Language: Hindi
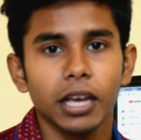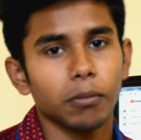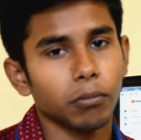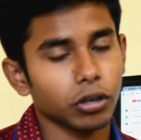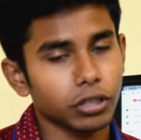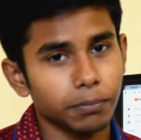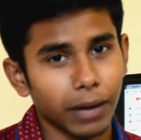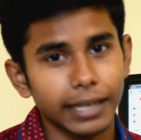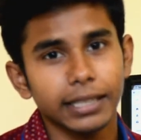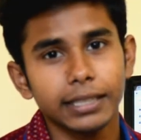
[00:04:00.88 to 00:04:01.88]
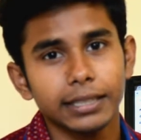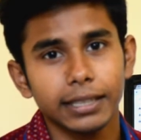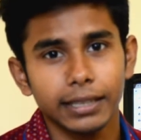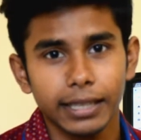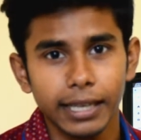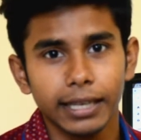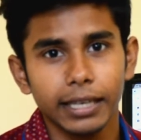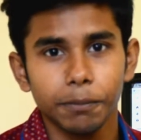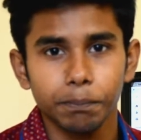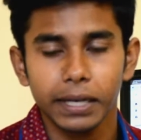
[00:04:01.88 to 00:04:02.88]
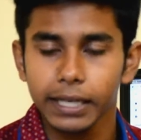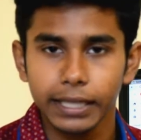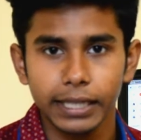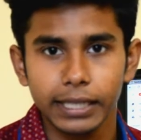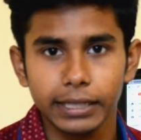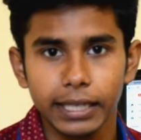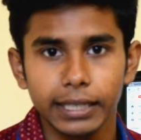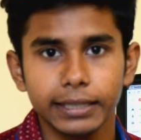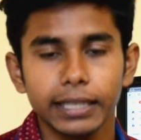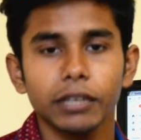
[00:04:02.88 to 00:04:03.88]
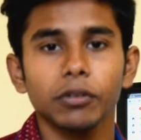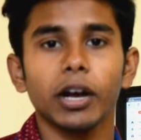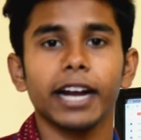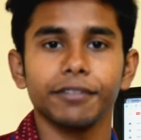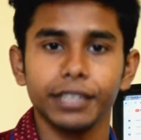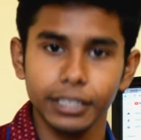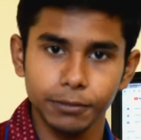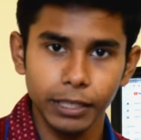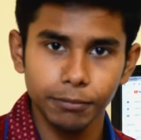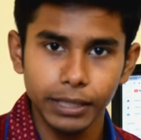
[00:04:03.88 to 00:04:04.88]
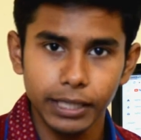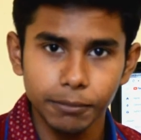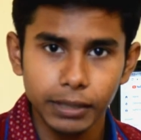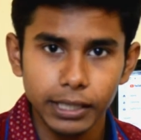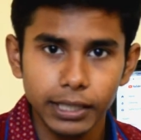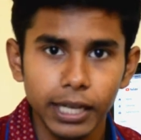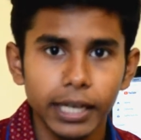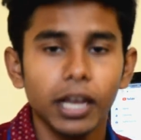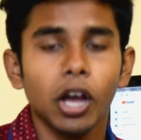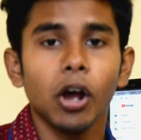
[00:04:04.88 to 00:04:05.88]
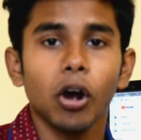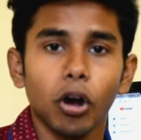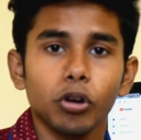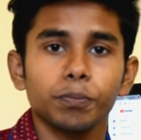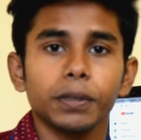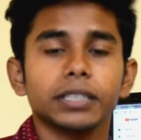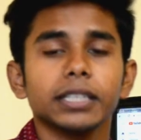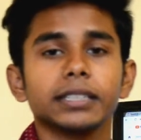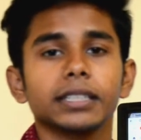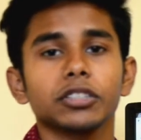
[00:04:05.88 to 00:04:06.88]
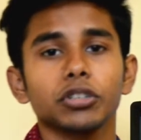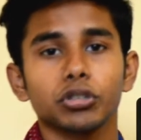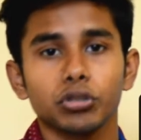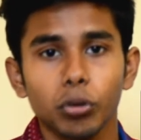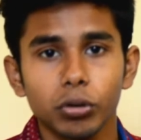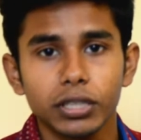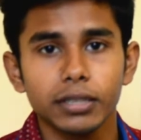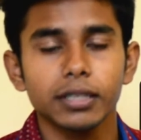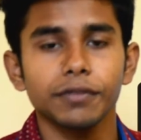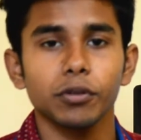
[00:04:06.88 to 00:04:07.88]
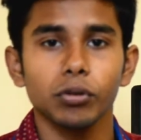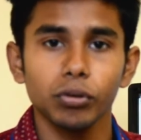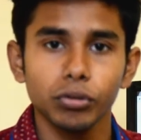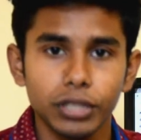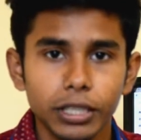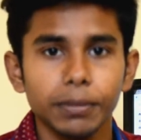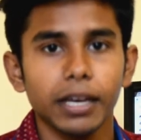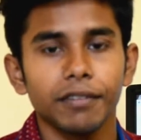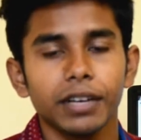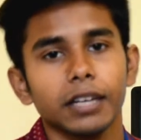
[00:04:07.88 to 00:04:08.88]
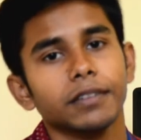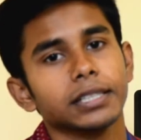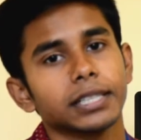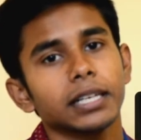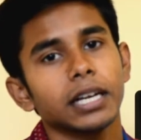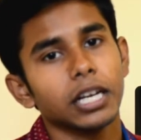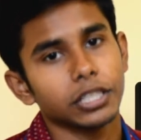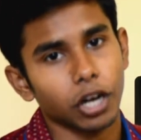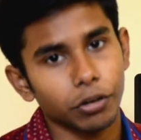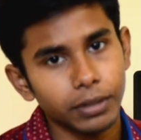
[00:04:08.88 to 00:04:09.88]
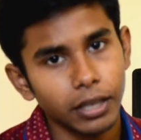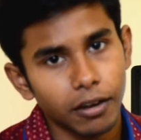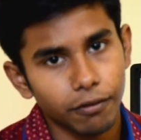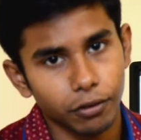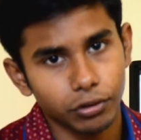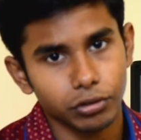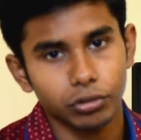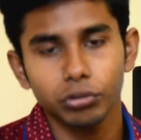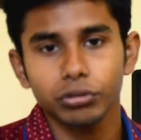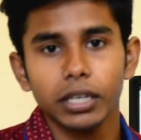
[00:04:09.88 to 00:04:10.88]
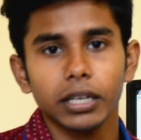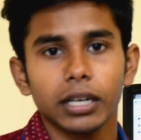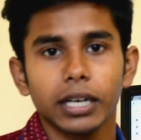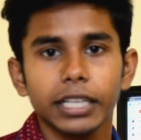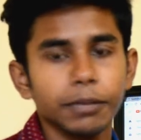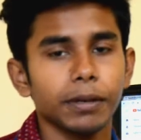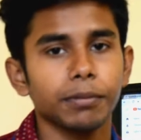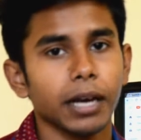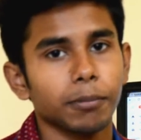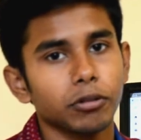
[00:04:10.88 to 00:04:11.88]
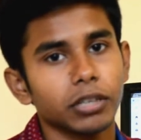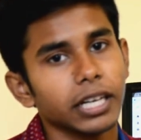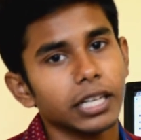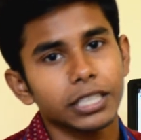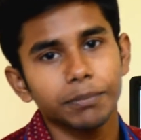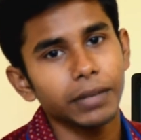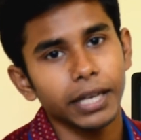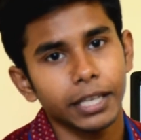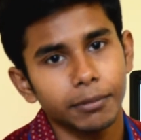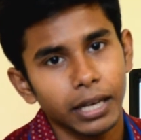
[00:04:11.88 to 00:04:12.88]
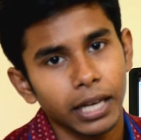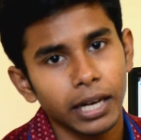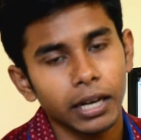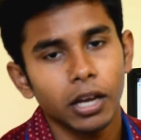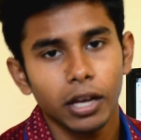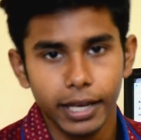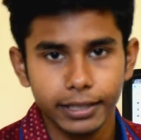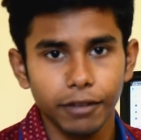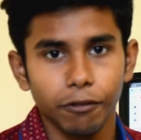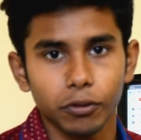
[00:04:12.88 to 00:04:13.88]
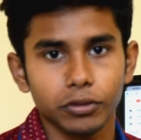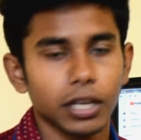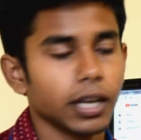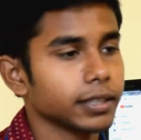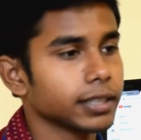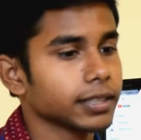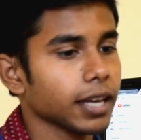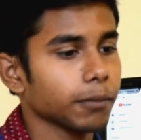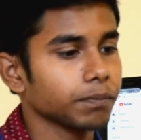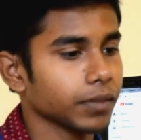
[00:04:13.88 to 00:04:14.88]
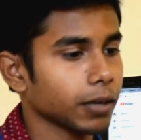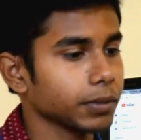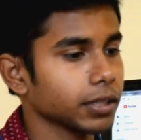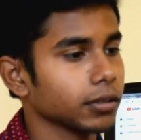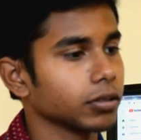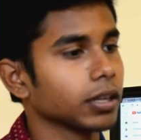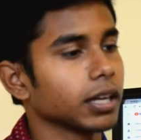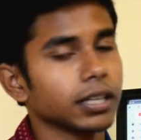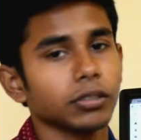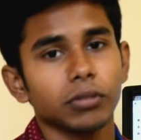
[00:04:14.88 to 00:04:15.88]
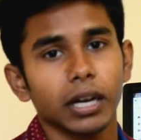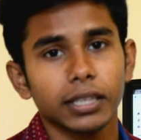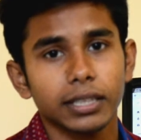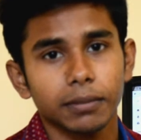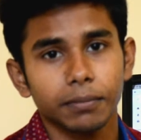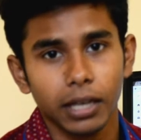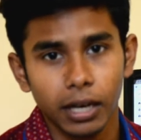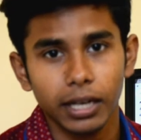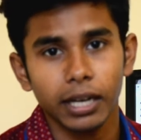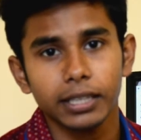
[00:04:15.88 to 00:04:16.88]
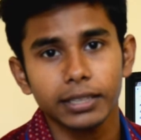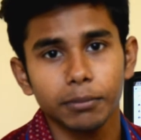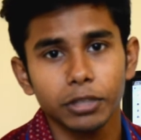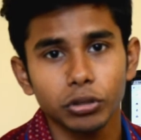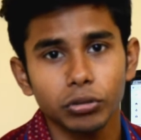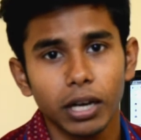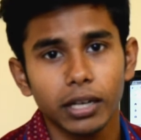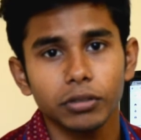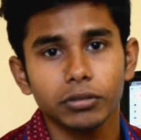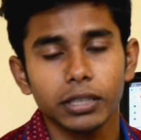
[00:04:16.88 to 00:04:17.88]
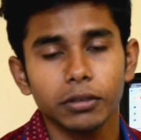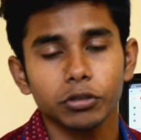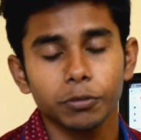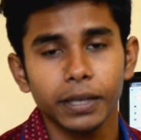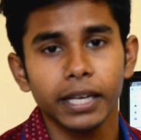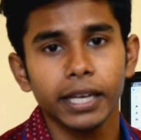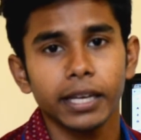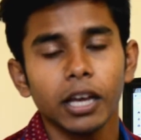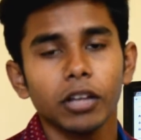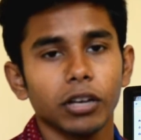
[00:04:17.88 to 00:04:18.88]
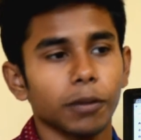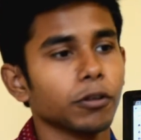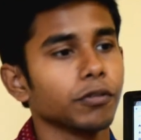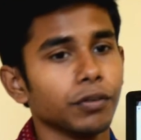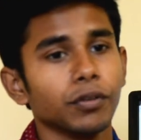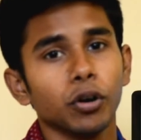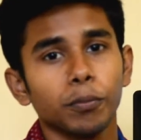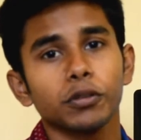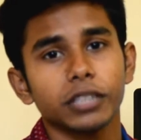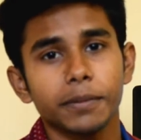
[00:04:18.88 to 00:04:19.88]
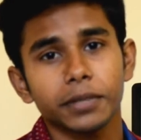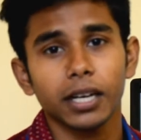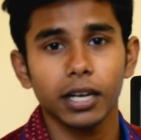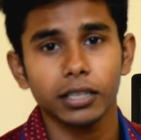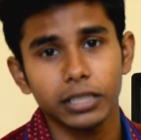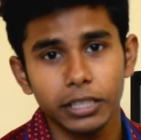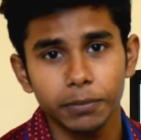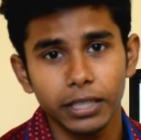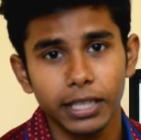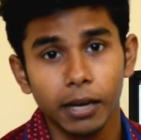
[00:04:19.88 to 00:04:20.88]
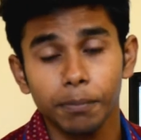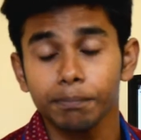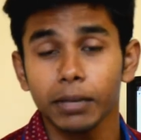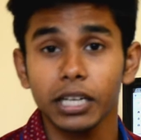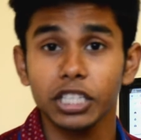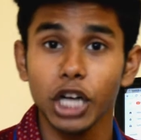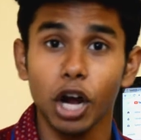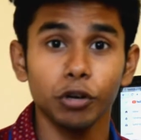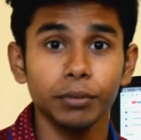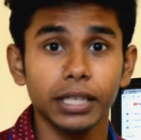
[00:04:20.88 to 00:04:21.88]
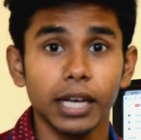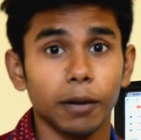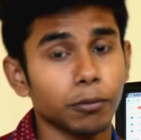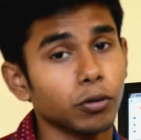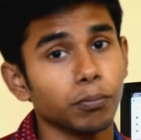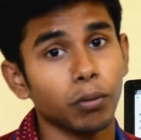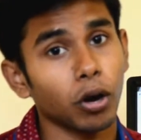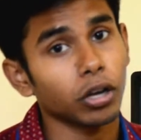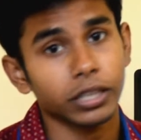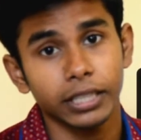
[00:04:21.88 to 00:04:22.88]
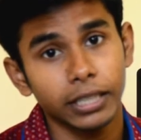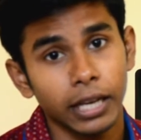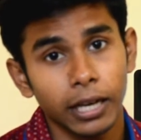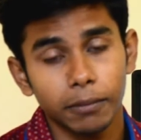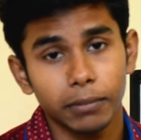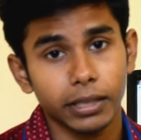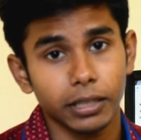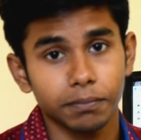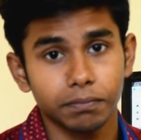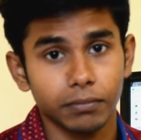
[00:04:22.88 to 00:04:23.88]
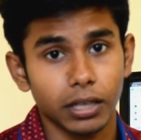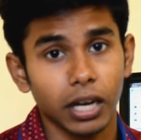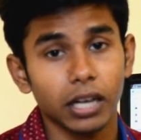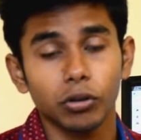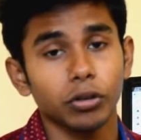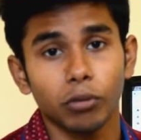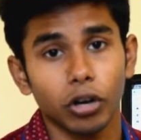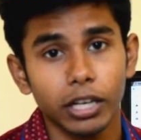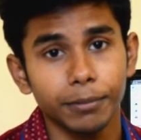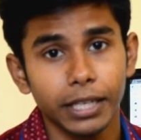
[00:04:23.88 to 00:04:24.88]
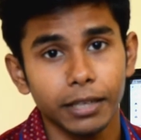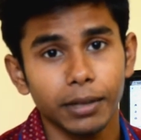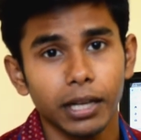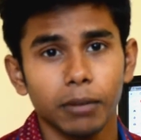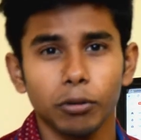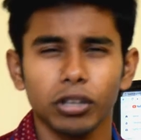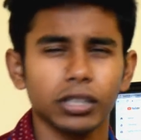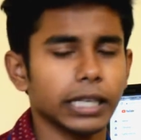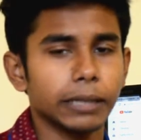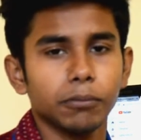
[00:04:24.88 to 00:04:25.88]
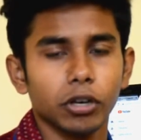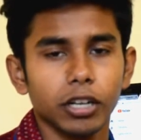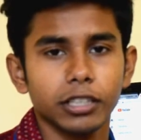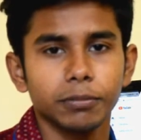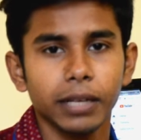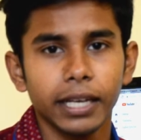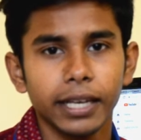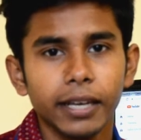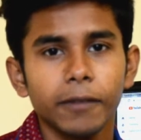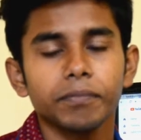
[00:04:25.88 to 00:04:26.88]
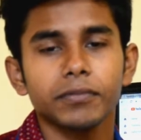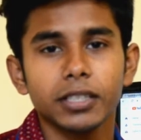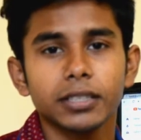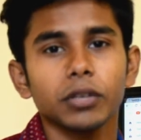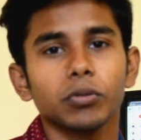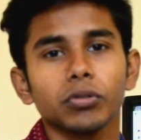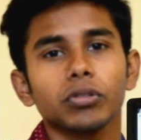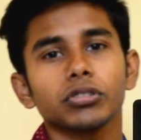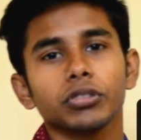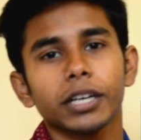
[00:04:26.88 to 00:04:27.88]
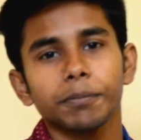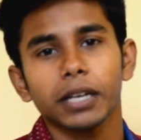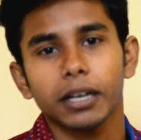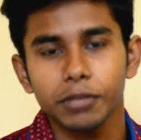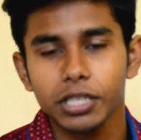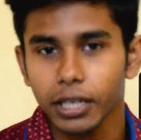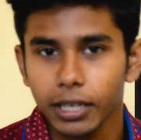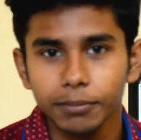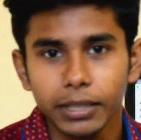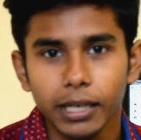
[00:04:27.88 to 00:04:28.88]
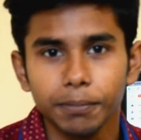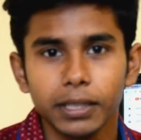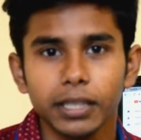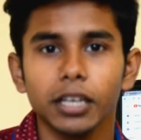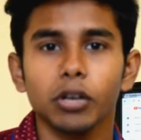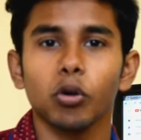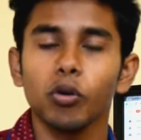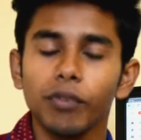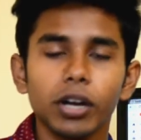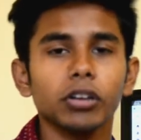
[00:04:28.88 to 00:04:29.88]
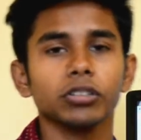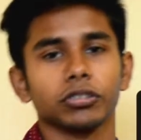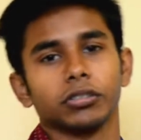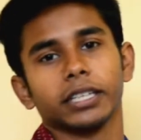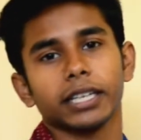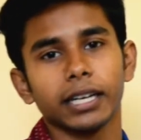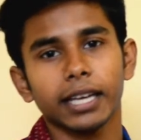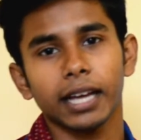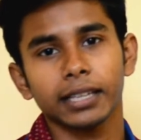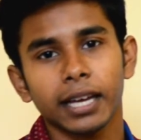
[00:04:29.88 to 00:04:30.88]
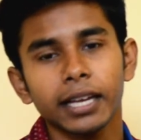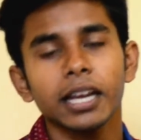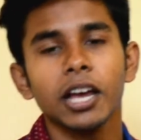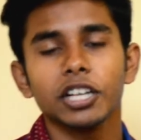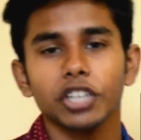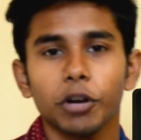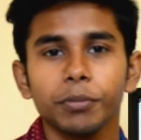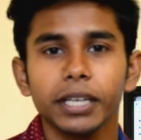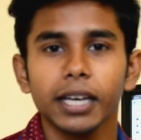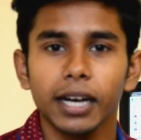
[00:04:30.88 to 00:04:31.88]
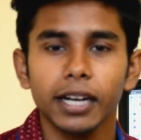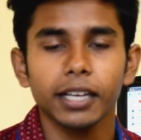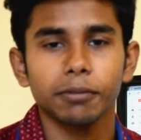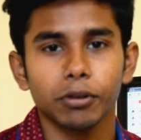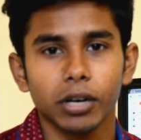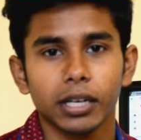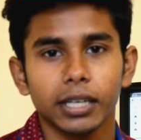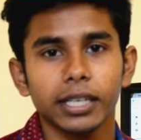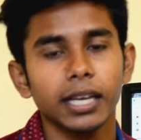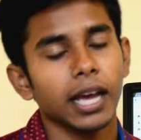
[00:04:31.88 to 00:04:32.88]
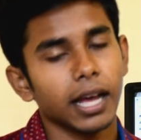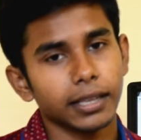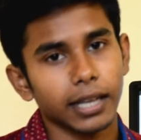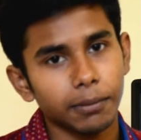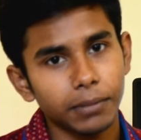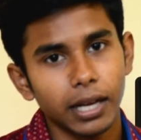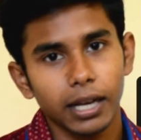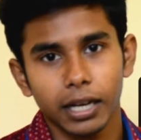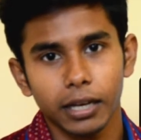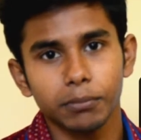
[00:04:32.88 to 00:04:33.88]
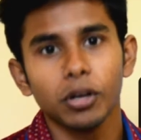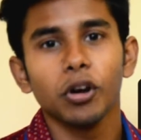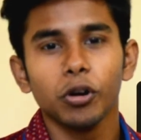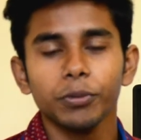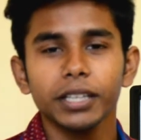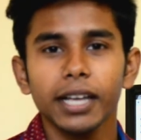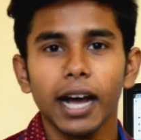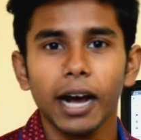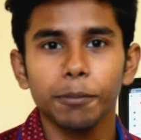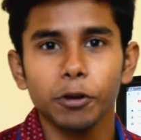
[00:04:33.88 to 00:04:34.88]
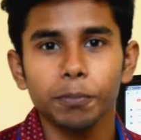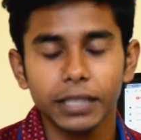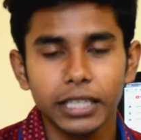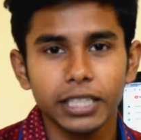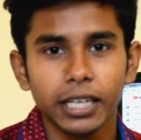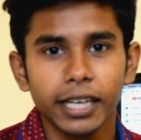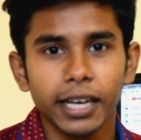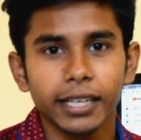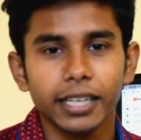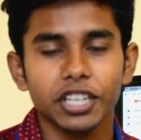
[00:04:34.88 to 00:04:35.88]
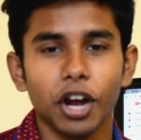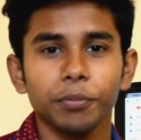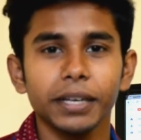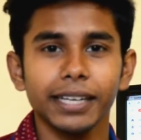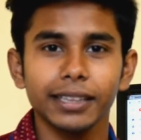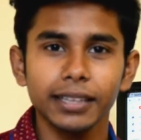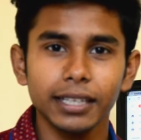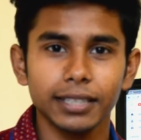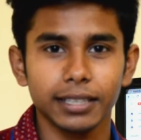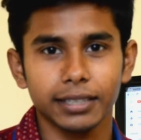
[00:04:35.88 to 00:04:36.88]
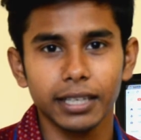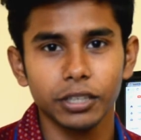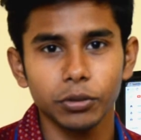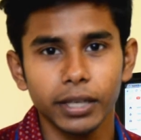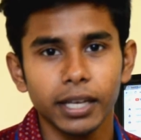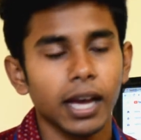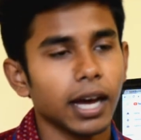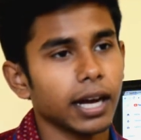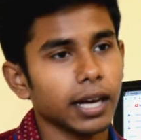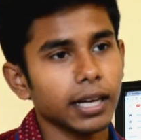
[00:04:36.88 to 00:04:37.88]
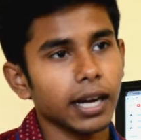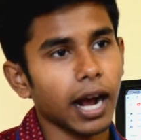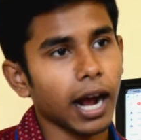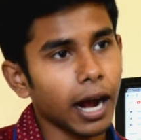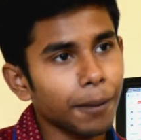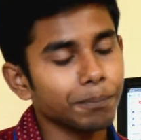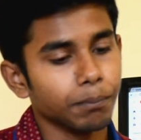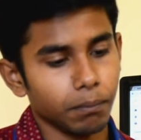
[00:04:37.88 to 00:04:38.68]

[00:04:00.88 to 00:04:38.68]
बहुत ही बारीकी से देख के परख के करता है इसीलिए वो एडवर्टीजमेंट भी कम करता है और ऊपर से इसके जो स्टोर से सिर्फ उसी में अवेलेबल है शाउमी फोन्स दूसरे कहीं पे भी आपको डीलरशिप में नहीं मिलेगा ऐसे फोन्स जैसे आप अपने घर के दुकान के हाँ, घर के सामने जो दुकान है उसके उस पर गए तो आपको वीवो ओप्पो सैमसंग हर चीज़ मिल जाएगा मगर शाओमी का आपको बहुत ही मतलब हर कोई मॉडल भी नहीं मिलेगा बहुत कम मॉडल्स मिलेंगे जिससे उनको जो है अपना कमीशन कम देना पड़ता है ओवरऑल जो निकल के आता है शाओमी के हर एक प्रोडक्ट के दाम कम उम्मीद है आपको पता चल गया है कि शाउमी इतना सस्ता क्यों है अगर आप